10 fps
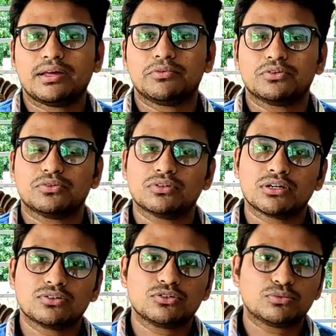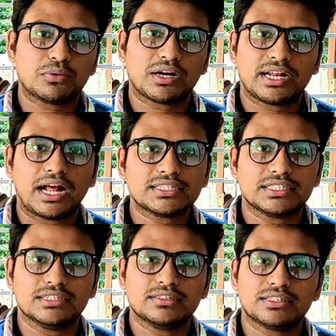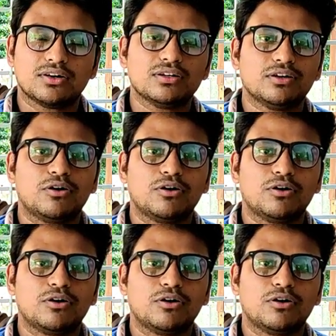এবং কোনো না কোনো উপকারে আসে তাহলে